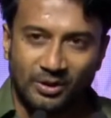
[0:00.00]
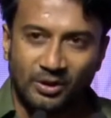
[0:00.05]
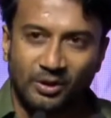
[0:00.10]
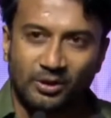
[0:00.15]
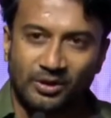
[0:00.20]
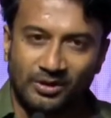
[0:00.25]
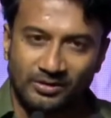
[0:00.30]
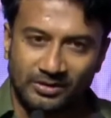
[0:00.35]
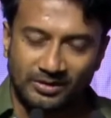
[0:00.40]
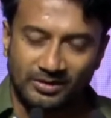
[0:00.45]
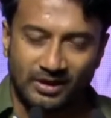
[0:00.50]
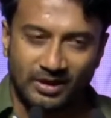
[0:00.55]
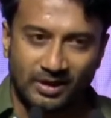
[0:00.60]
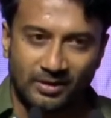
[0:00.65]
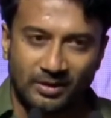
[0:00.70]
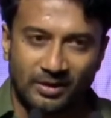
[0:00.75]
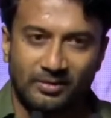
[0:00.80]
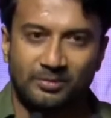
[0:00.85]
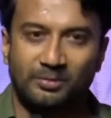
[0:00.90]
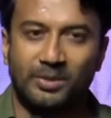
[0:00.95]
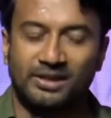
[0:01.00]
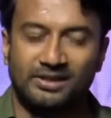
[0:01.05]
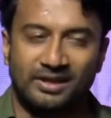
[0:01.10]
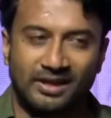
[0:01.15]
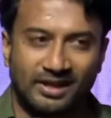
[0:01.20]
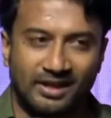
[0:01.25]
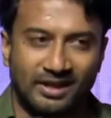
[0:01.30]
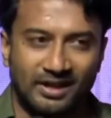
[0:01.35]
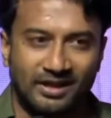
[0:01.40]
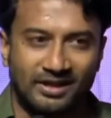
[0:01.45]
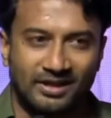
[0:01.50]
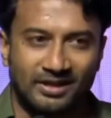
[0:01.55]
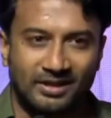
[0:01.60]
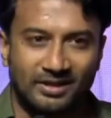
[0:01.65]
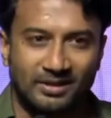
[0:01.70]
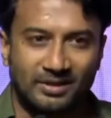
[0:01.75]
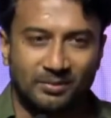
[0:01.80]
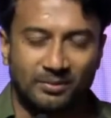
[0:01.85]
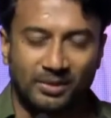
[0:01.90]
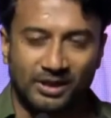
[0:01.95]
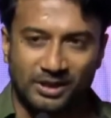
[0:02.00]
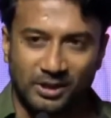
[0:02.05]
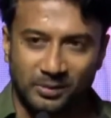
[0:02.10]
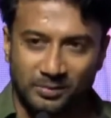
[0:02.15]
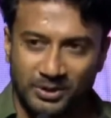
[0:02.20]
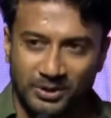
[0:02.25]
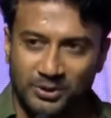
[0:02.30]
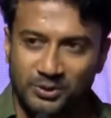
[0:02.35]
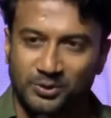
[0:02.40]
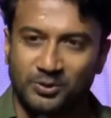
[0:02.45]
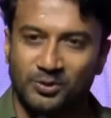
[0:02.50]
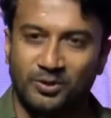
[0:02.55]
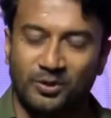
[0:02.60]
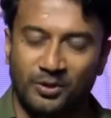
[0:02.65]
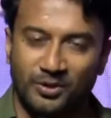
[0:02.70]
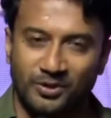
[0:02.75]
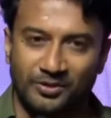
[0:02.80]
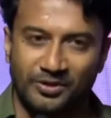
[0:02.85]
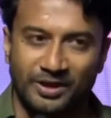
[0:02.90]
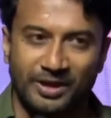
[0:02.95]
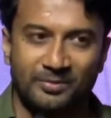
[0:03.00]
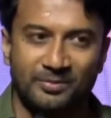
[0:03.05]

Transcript: ఎన్నో భద్రంగా భద్రపరుచుకున్న ఒక